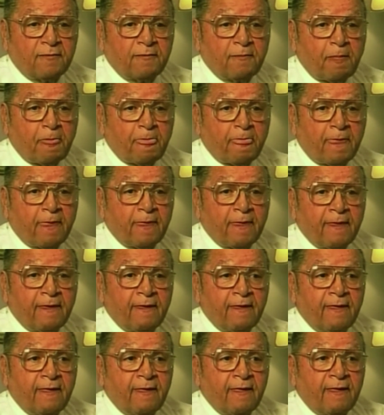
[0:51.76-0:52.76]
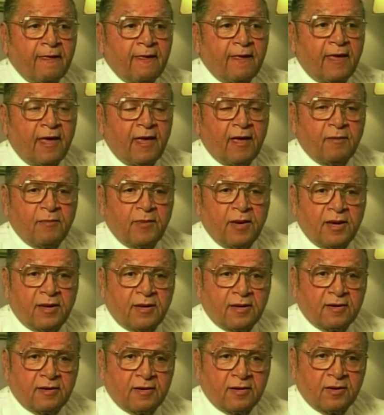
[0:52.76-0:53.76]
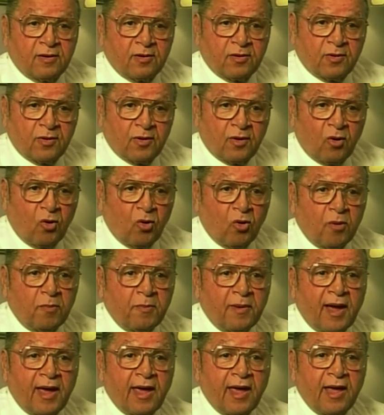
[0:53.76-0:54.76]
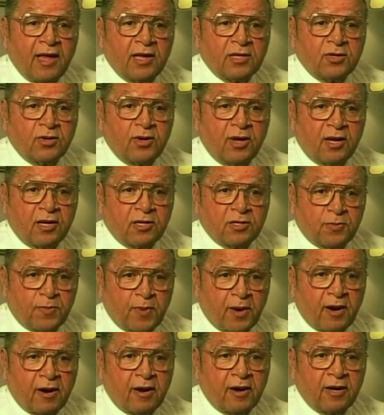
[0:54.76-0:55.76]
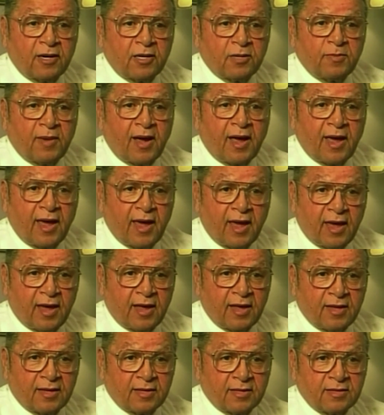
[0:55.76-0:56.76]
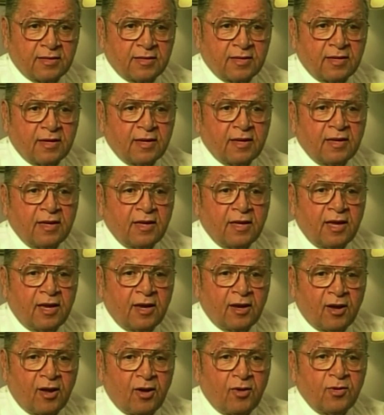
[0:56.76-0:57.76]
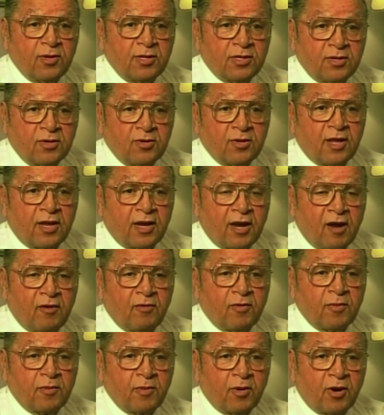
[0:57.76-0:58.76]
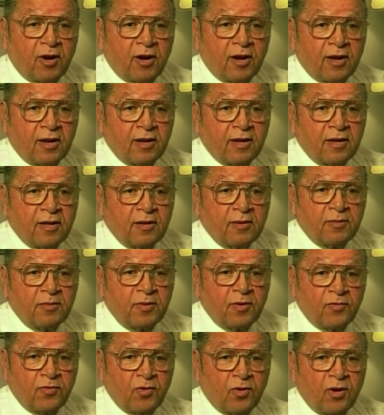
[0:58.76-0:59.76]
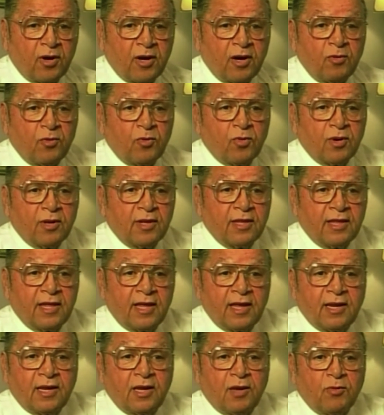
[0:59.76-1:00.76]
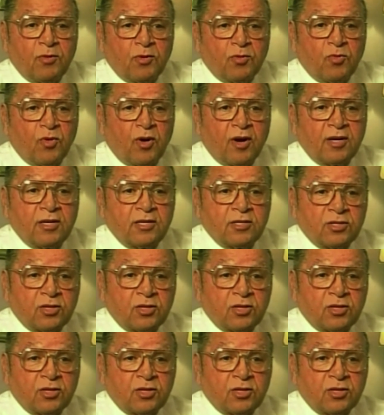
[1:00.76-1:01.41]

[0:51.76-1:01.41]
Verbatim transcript: Lui voleva sempre che io tenessi sulle mani così da potersi allenare. Voleva farlo sempre, ogni giorno. Poi voleva correre per arrivare a